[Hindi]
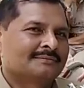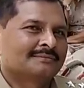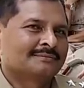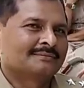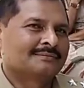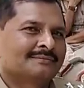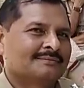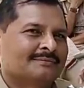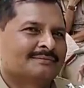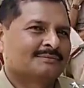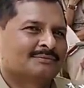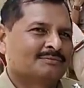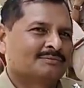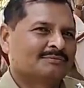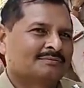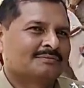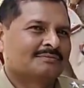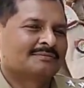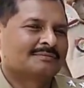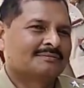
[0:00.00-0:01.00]
चलिए
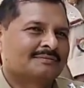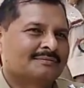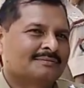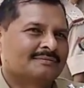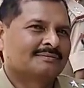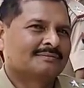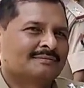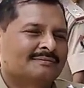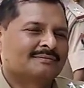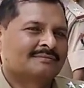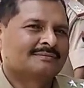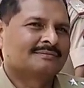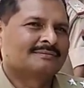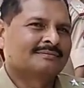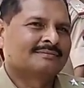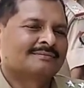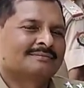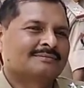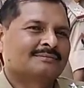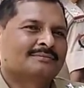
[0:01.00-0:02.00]
स्वागत है आजमगढ़ में
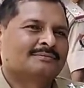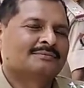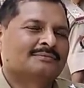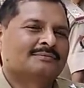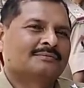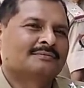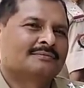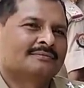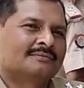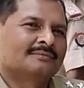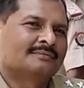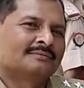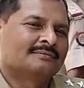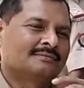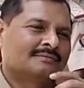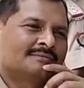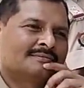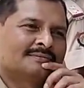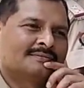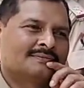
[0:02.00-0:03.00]
और
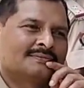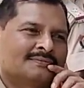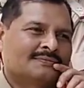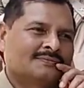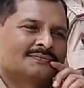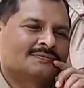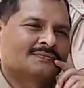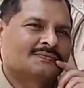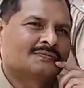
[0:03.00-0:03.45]
मैं चाहूँगा कि